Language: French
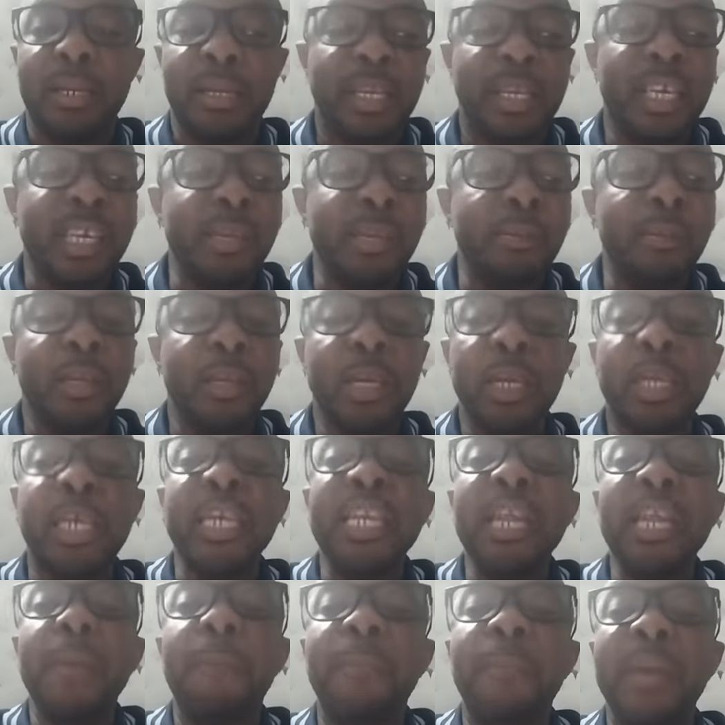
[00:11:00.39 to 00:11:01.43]
qui, qui
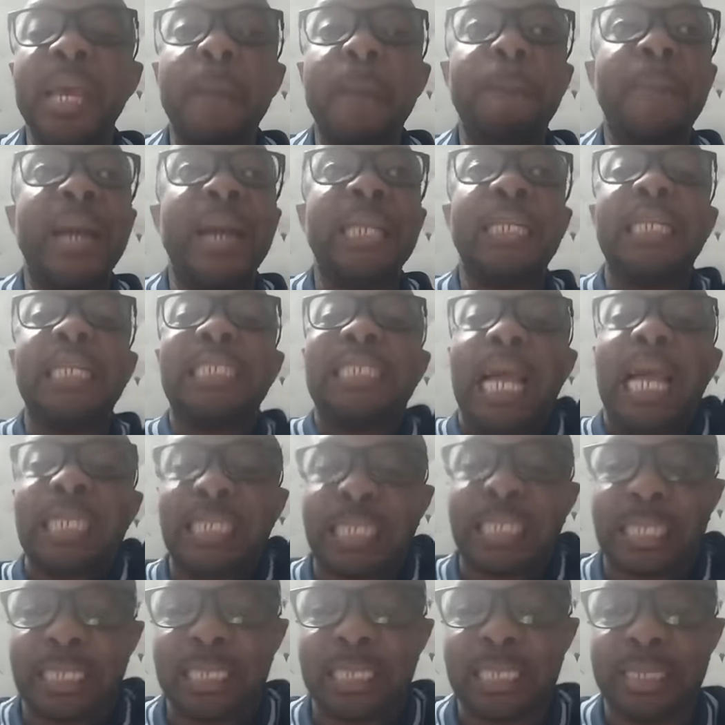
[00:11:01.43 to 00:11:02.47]
ne payaient pas de
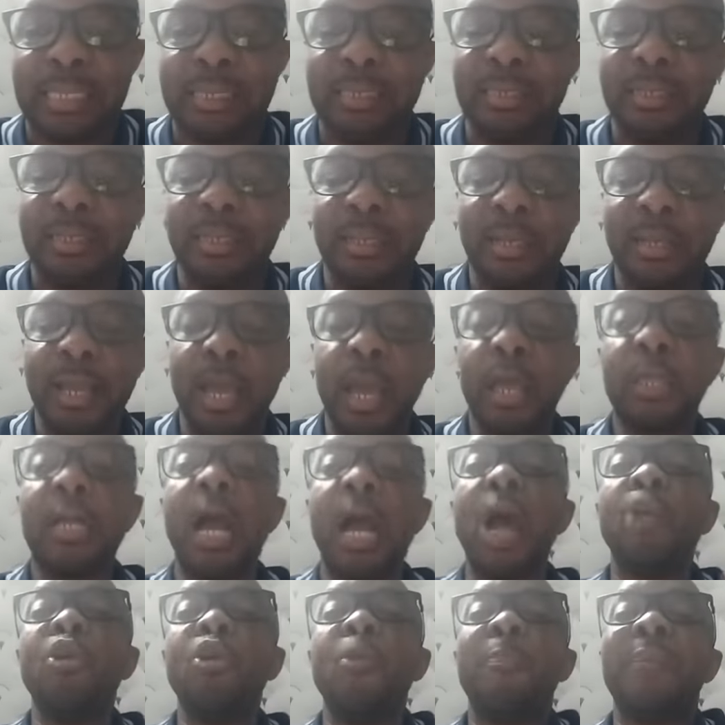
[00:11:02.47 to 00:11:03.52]
taxes.
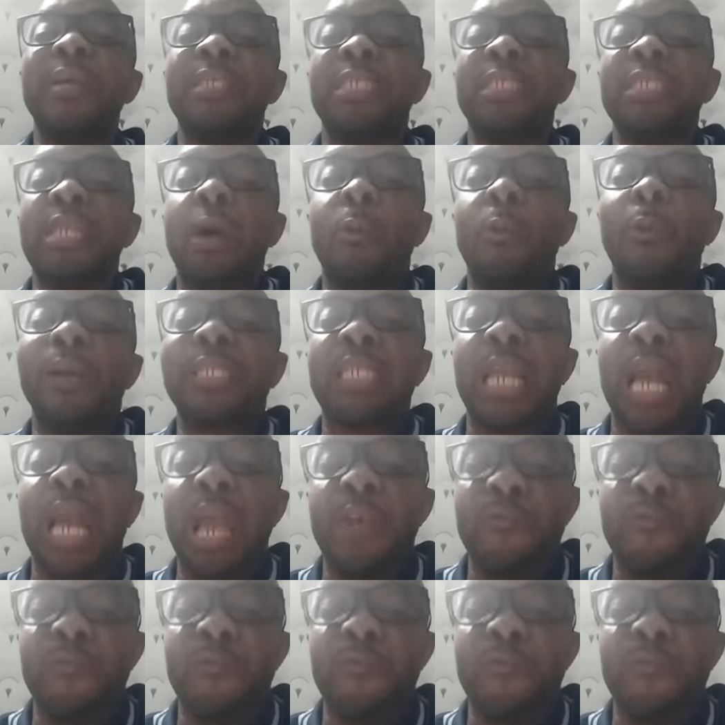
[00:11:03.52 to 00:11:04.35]
Quand le président Ouattara est